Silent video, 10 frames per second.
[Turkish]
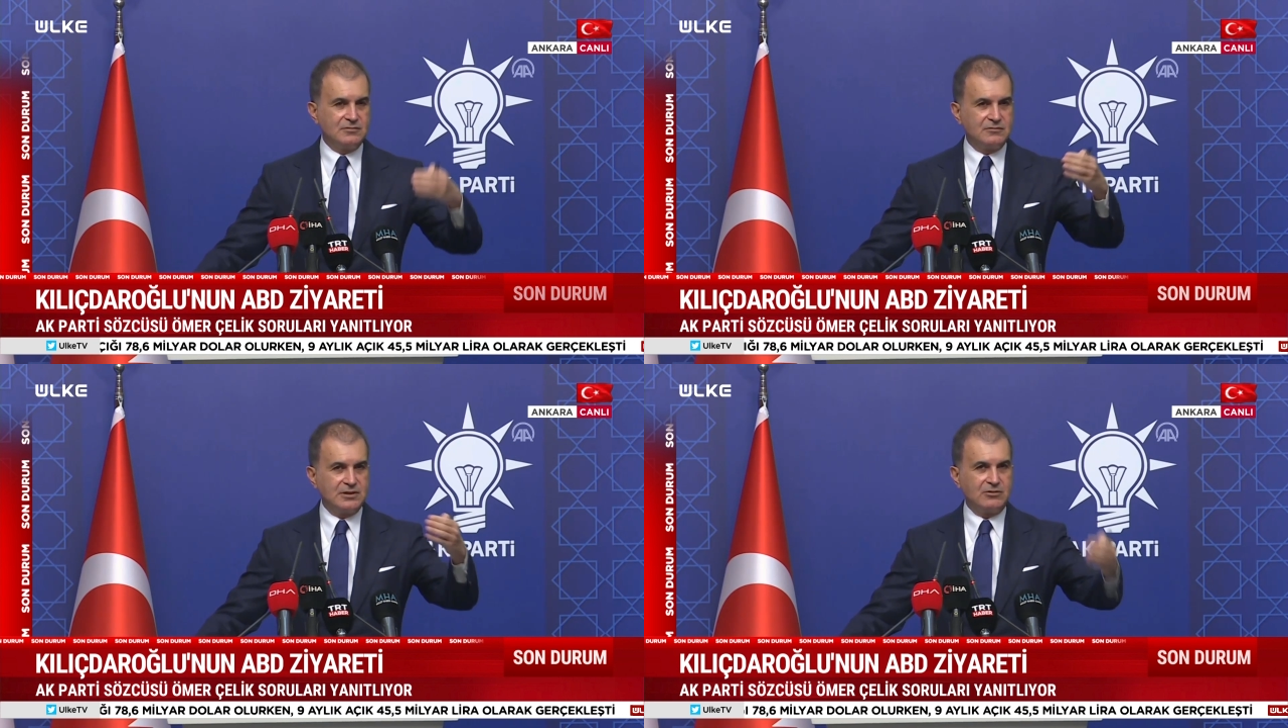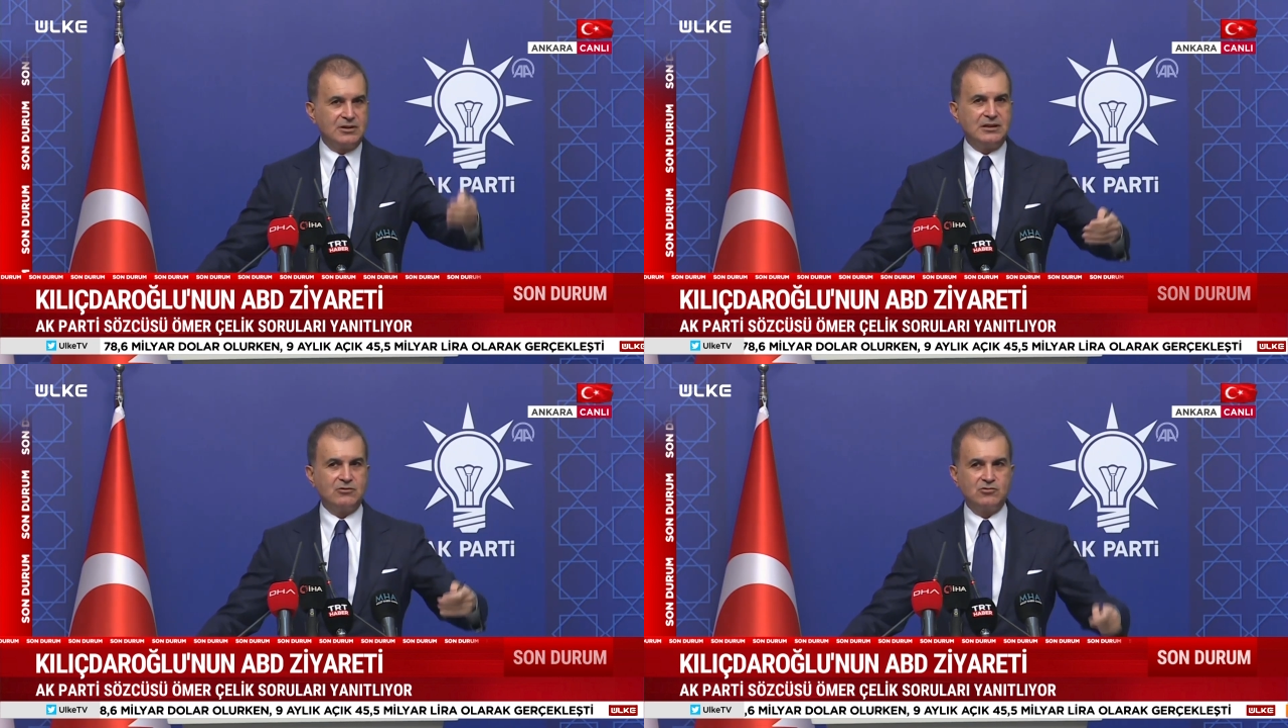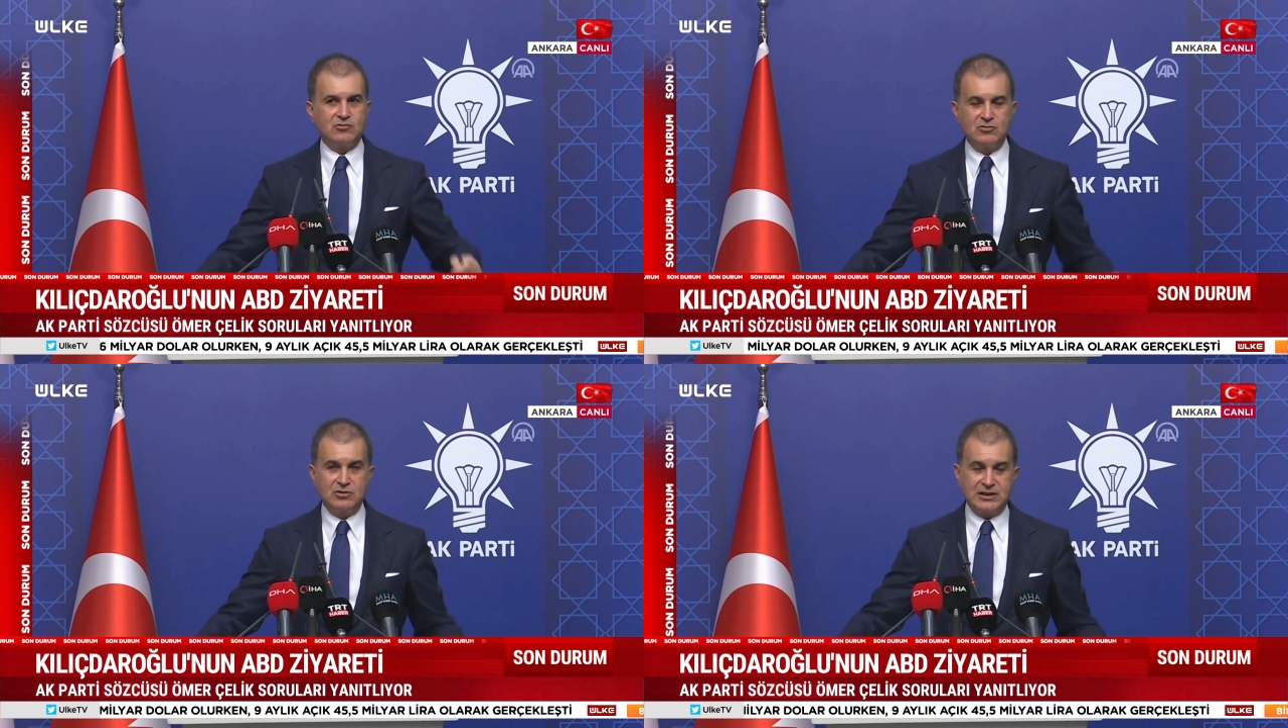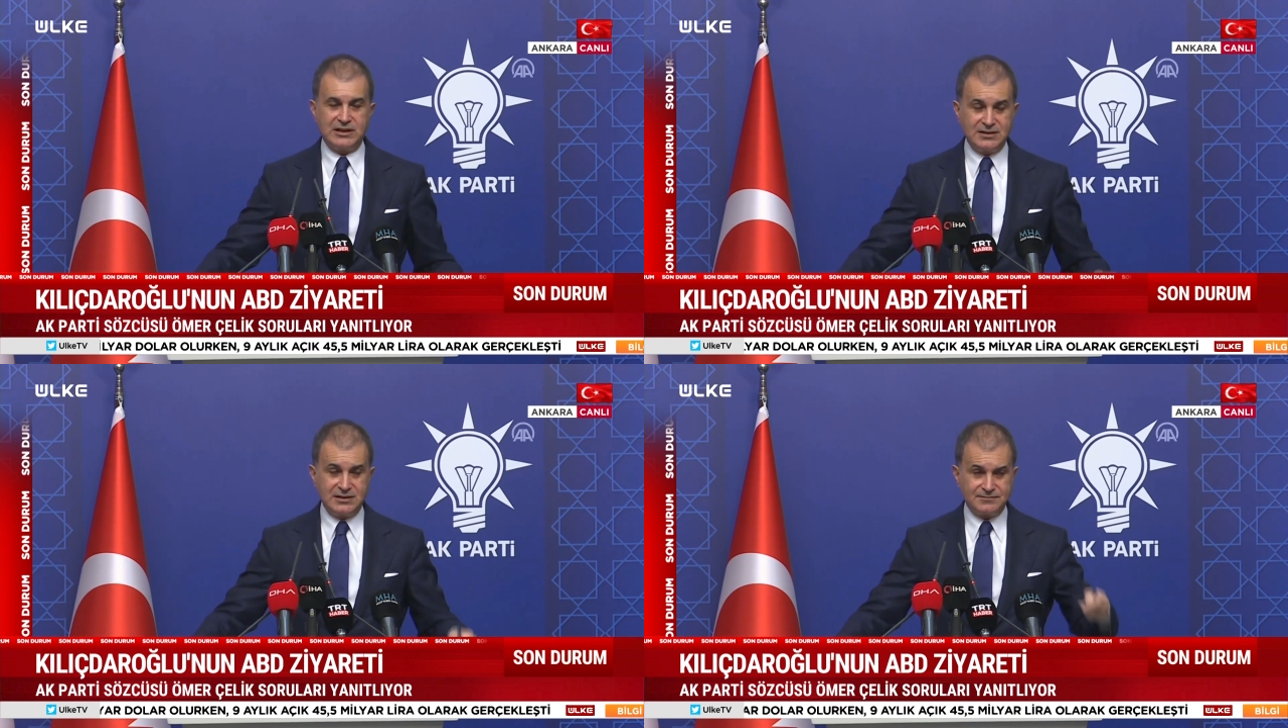ve oraya götürdüğü
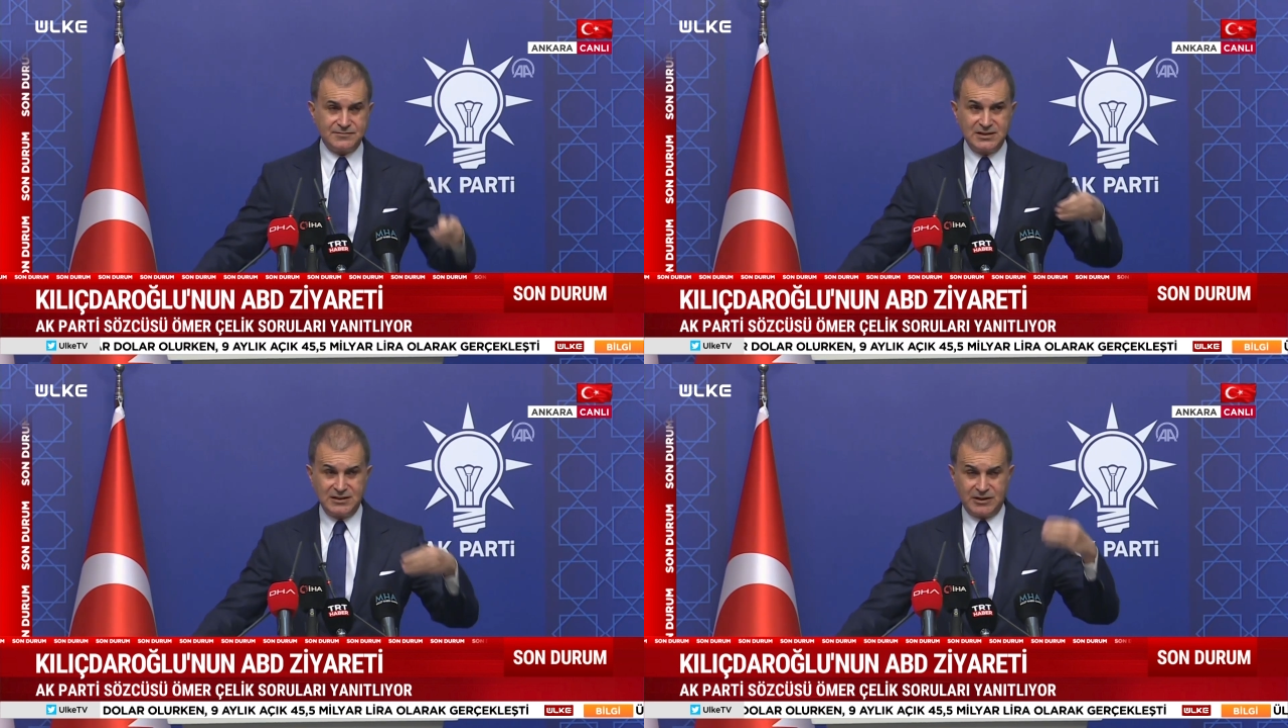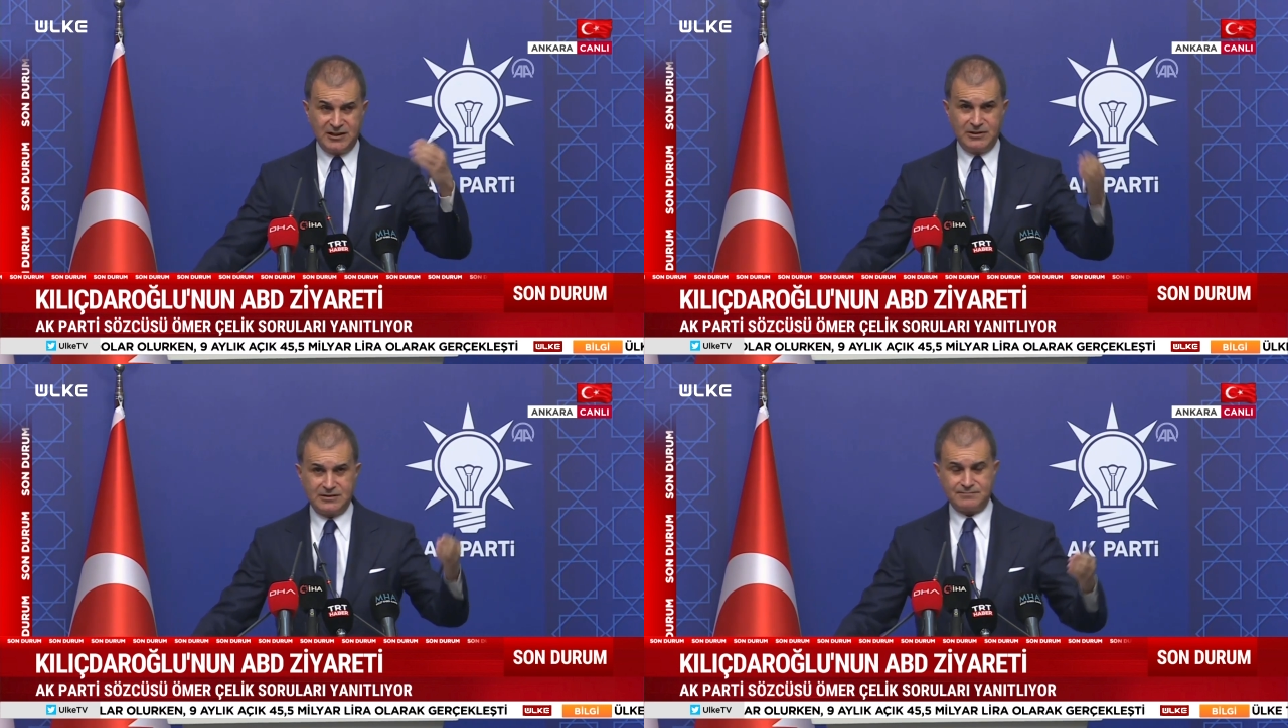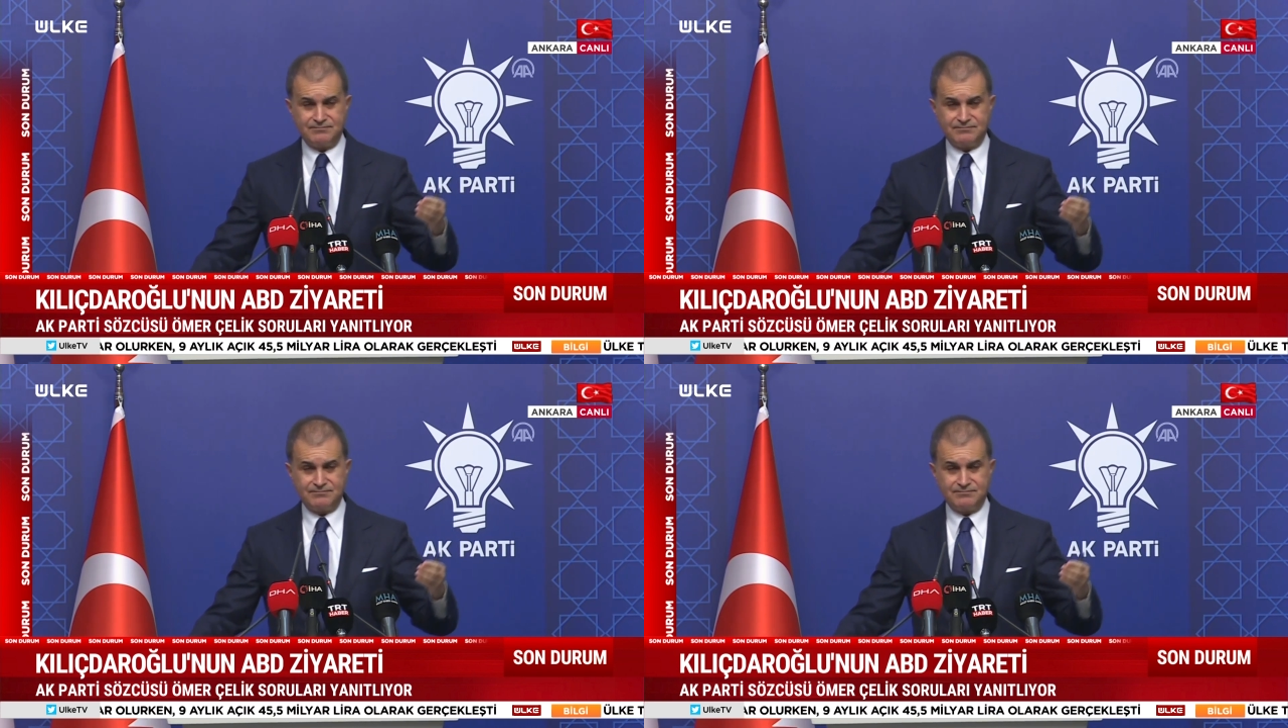kendisiyle beraber